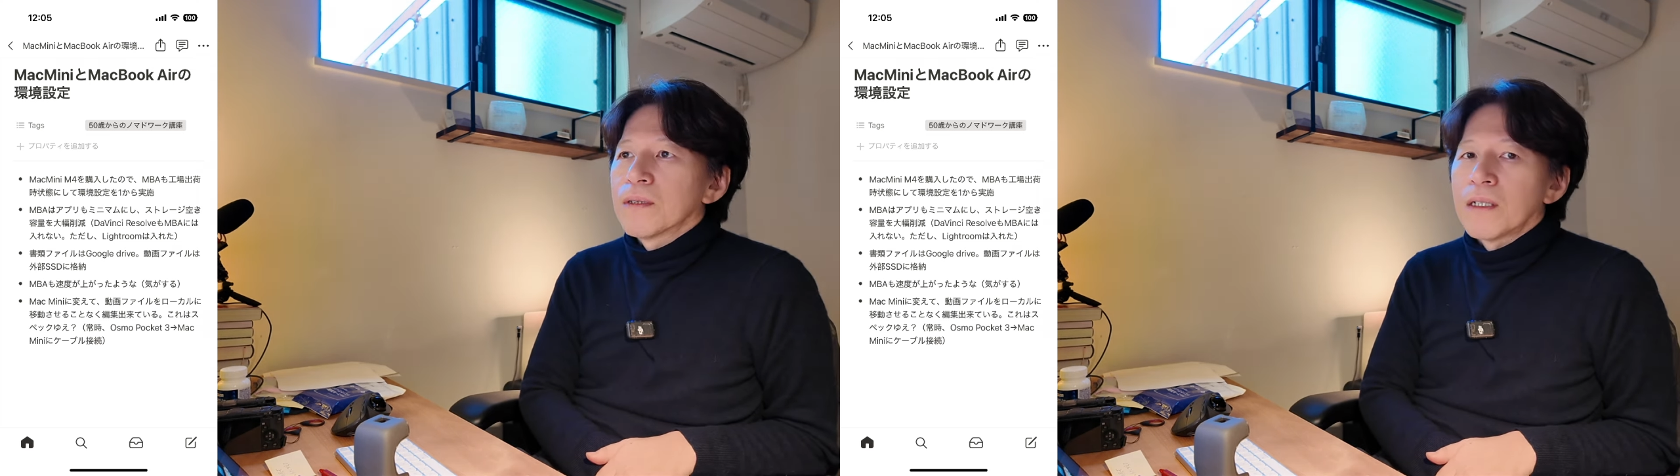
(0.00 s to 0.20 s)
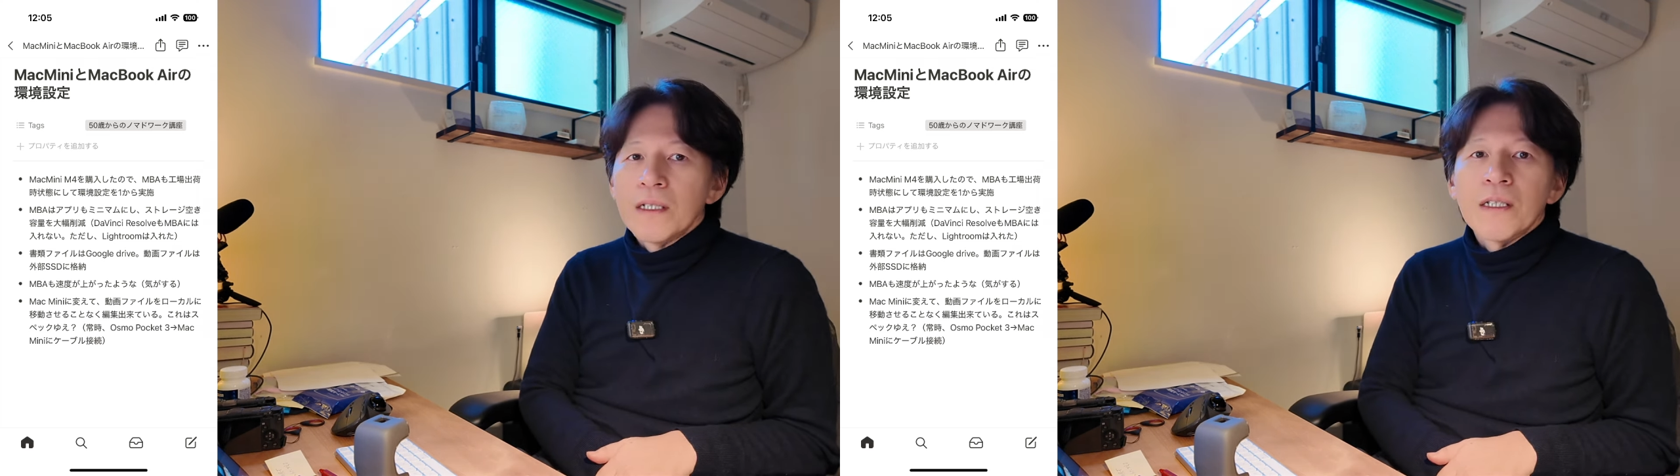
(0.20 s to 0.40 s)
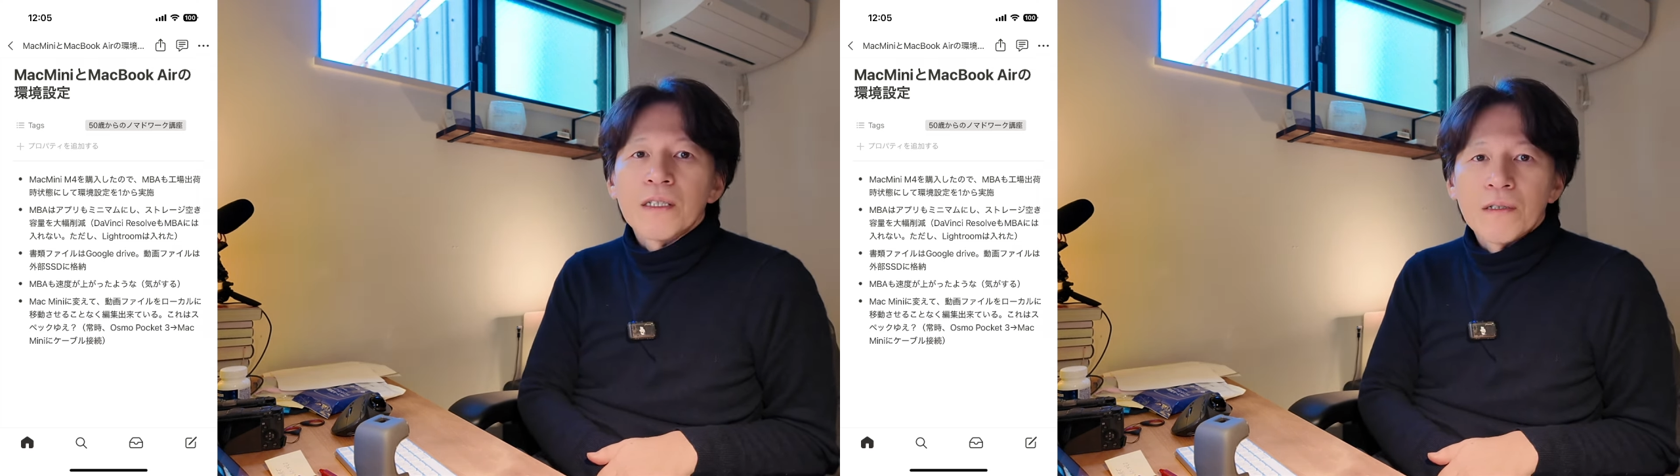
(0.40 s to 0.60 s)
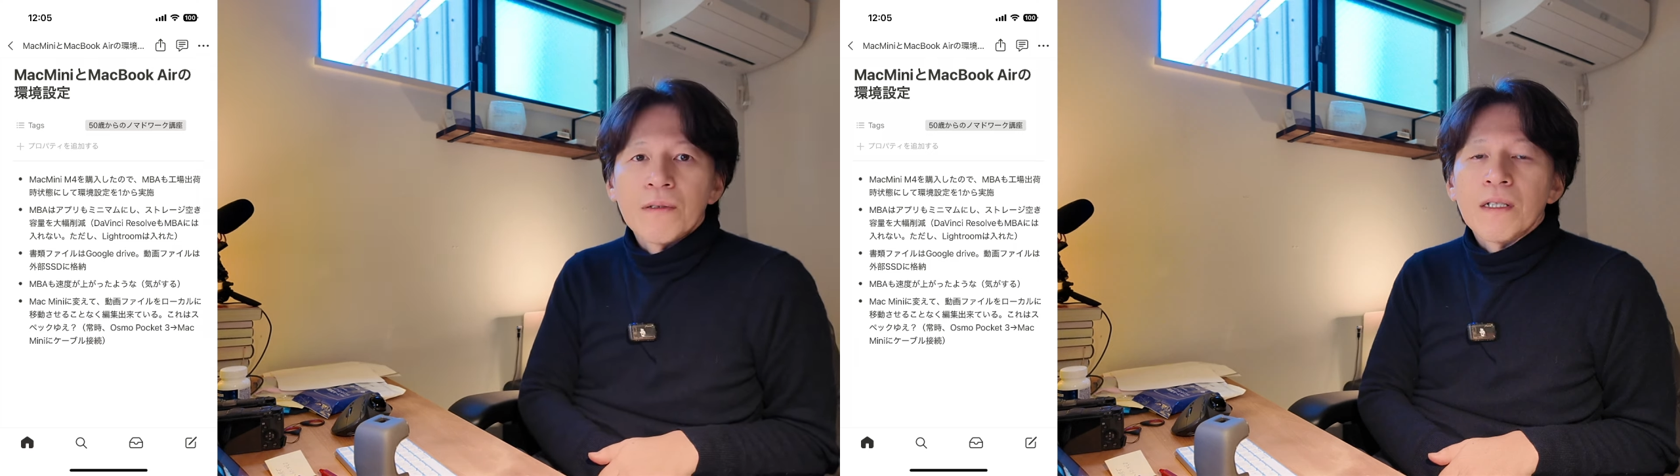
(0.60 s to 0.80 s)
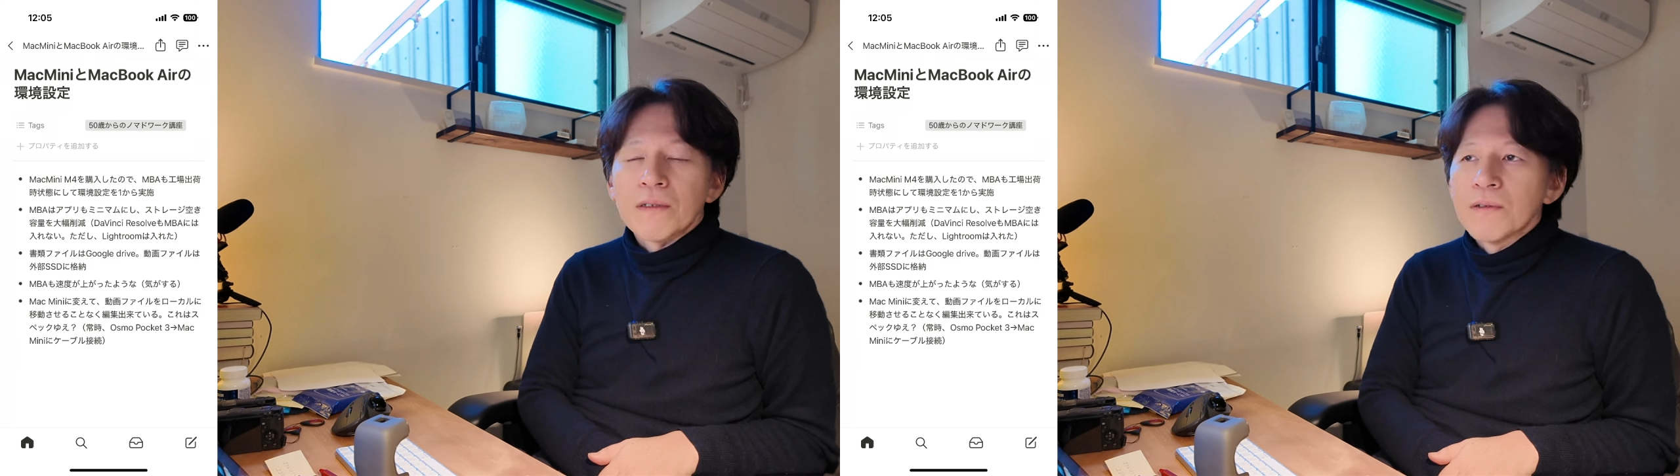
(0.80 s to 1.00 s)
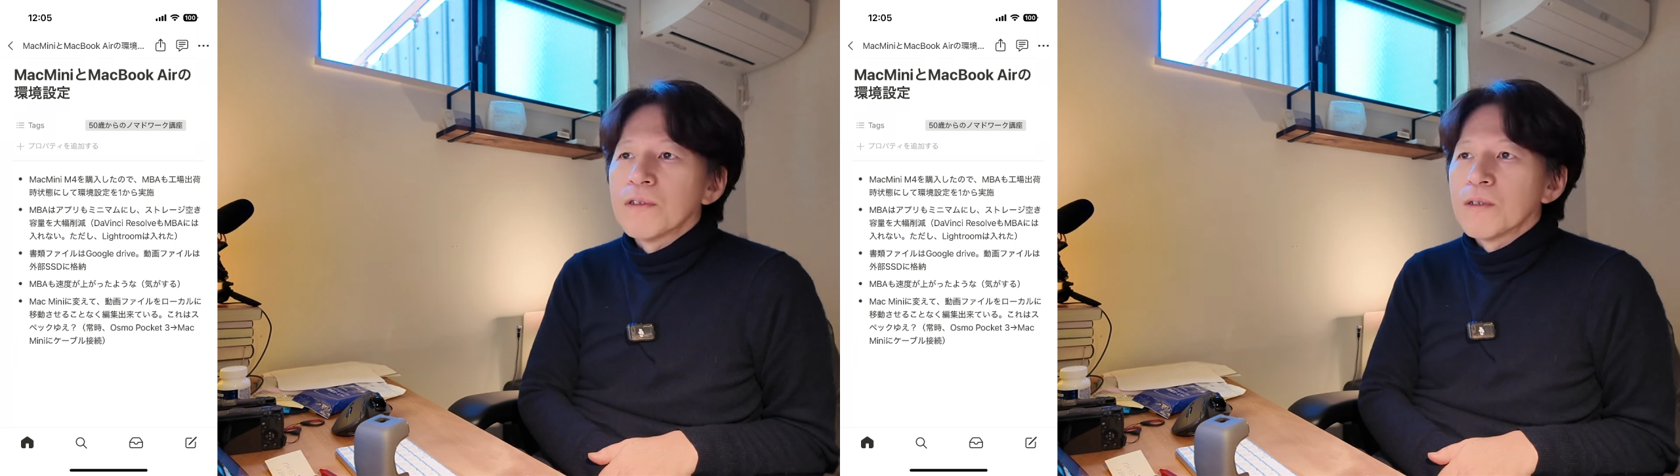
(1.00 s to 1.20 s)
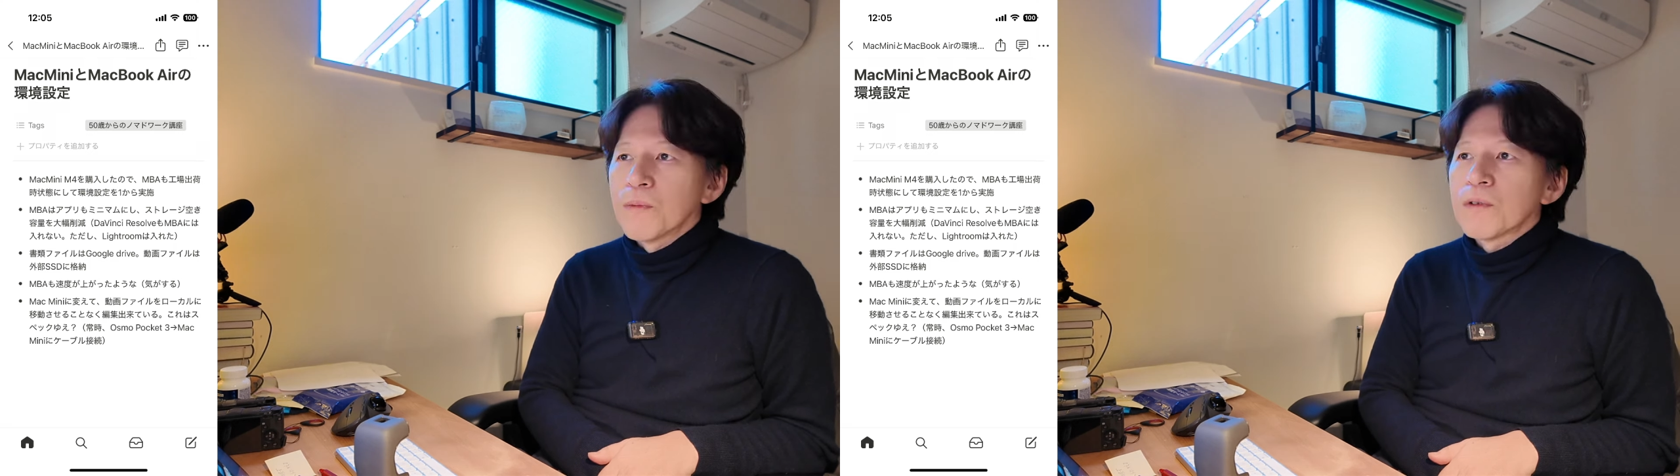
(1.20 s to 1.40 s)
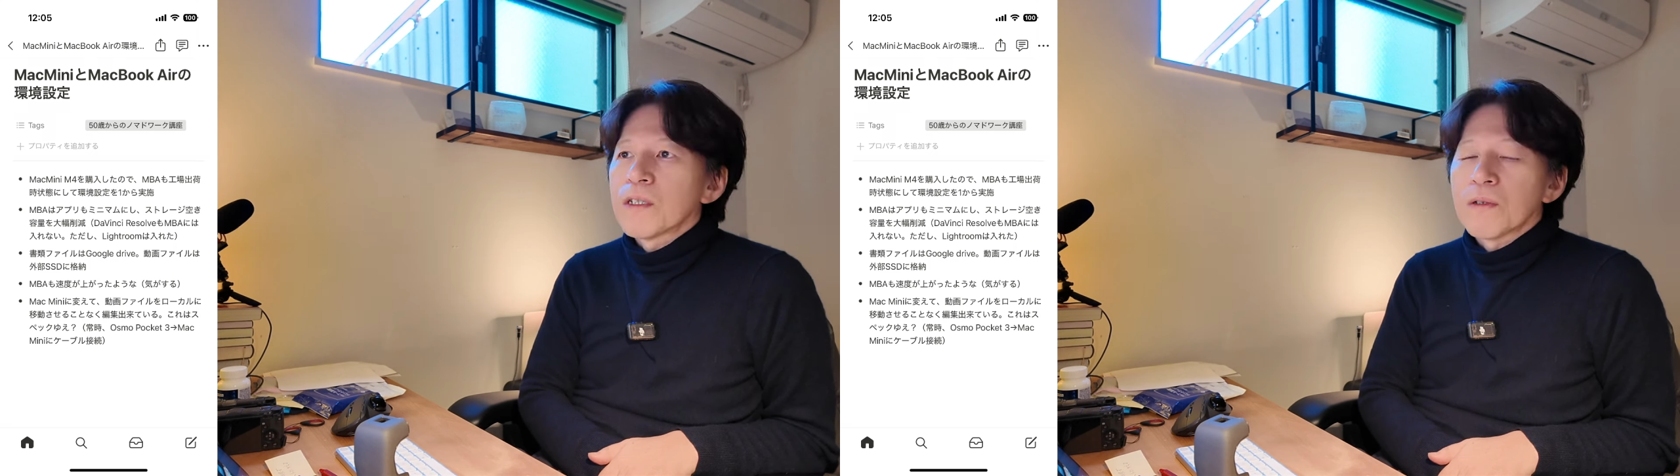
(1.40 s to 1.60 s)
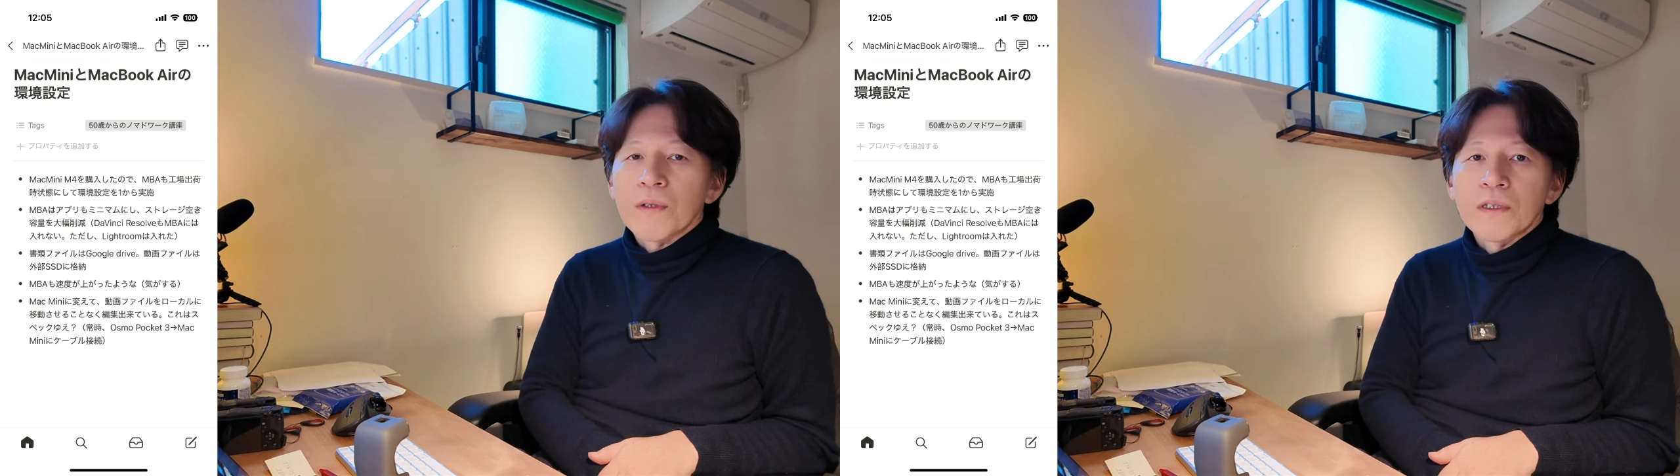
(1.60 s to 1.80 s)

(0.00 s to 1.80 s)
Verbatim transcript: がねできてるなっていうふうに思ったりと